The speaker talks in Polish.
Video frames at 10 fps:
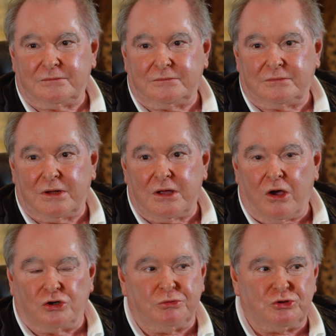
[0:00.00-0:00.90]
I to
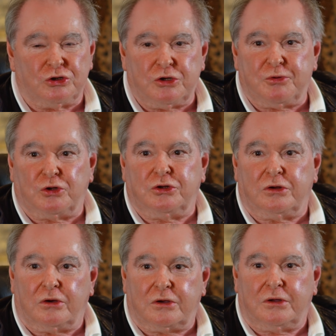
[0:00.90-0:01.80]
była 85 pierwszy...
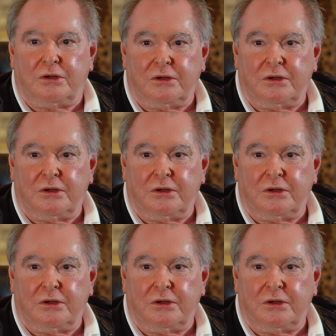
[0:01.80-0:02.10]
rok.